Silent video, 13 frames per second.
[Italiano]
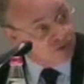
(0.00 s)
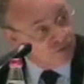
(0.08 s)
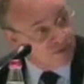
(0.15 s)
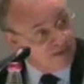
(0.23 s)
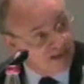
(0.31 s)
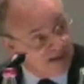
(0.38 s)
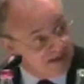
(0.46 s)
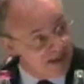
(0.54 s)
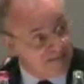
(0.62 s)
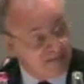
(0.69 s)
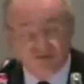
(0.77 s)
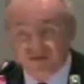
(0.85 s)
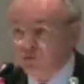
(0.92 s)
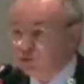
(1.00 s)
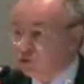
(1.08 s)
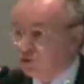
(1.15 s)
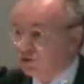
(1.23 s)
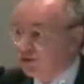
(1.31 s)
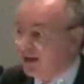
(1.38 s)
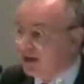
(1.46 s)
maggio 2006, per fare
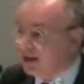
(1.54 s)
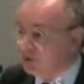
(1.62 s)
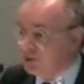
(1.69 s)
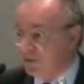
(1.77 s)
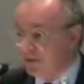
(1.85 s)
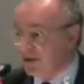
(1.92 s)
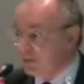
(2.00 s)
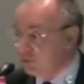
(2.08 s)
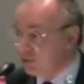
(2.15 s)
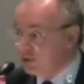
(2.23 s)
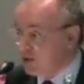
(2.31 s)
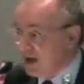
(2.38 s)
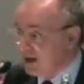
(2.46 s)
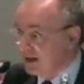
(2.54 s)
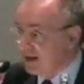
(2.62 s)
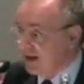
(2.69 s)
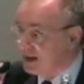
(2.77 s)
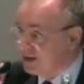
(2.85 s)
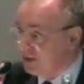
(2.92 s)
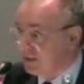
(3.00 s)
un giorno di galera bisogna prendere più di sei
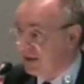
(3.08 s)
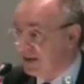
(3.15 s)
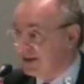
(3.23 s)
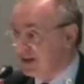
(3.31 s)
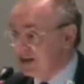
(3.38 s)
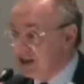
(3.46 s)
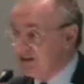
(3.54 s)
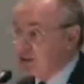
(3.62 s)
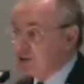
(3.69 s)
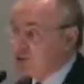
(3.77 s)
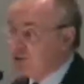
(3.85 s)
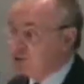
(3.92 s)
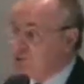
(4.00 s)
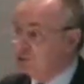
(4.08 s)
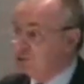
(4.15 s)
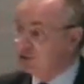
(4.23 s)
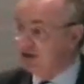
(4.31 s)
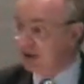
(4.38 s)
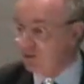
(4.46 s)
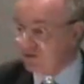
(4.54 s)
anni di carcere, perché tre se ne vanno con
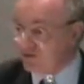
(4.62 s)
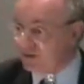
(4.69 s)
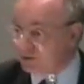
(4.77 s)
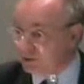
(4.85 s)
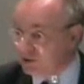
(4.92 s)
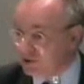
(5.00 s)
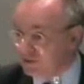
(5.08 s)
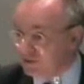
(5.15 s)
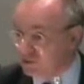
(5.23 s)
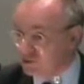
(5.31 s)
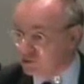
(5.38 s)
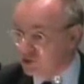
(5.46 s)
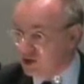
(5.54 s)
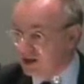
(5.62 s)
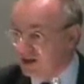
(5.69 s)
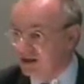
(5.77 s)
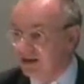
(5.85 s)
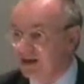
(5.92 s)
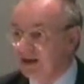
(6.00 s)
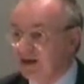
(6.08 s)
l'indulto e tre con l'affidamento al servizio
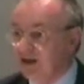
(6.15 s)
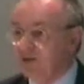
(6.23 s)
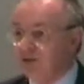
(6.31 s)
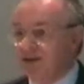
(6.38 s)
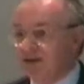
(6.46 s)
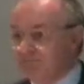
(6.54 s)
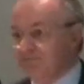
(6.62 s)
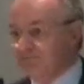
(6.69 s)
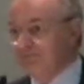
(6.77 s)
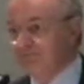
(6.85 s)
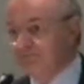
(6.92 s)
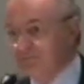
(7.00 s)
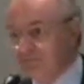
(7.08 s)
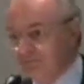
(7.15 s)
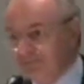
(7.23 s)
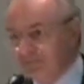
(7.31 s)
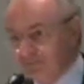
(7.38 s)
sociale. Quindi mm,